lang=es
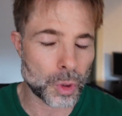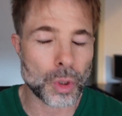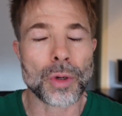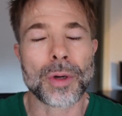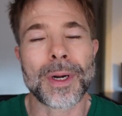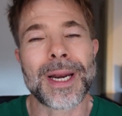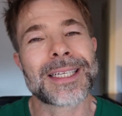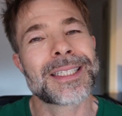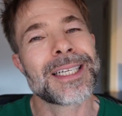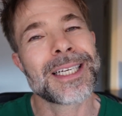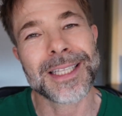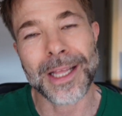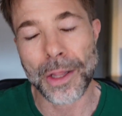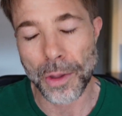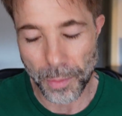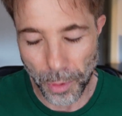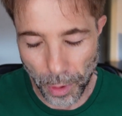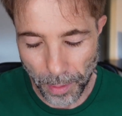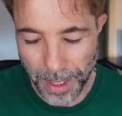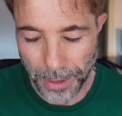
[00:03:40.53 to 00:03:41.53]
Yo las he
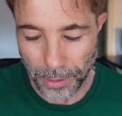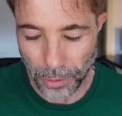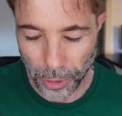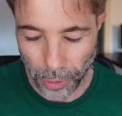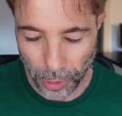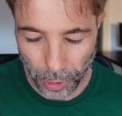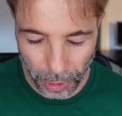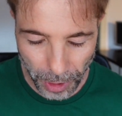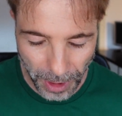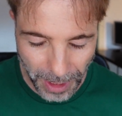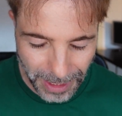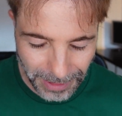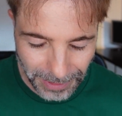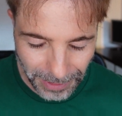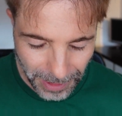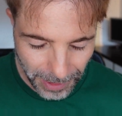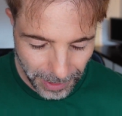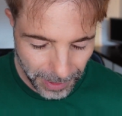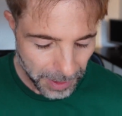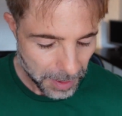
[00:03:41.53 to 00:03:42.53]
estado probando estos
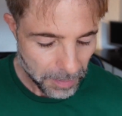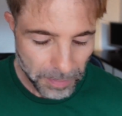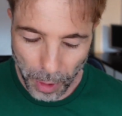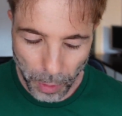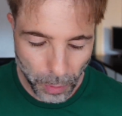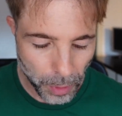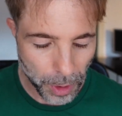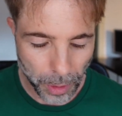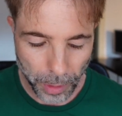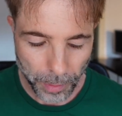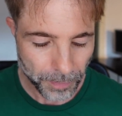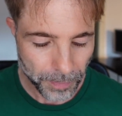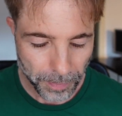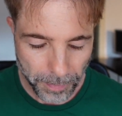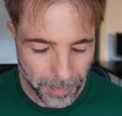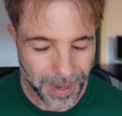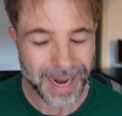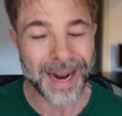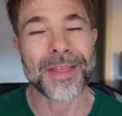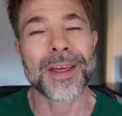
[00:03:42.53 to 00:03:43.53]
días, pero bueno,
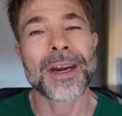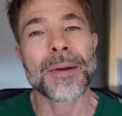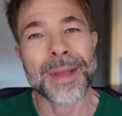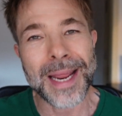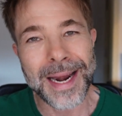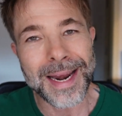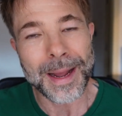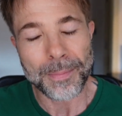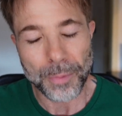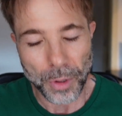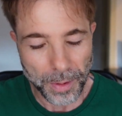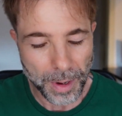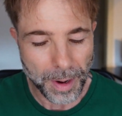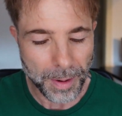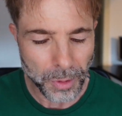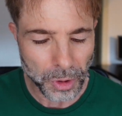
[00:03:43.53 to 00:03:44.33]
para hacer bien la prueba.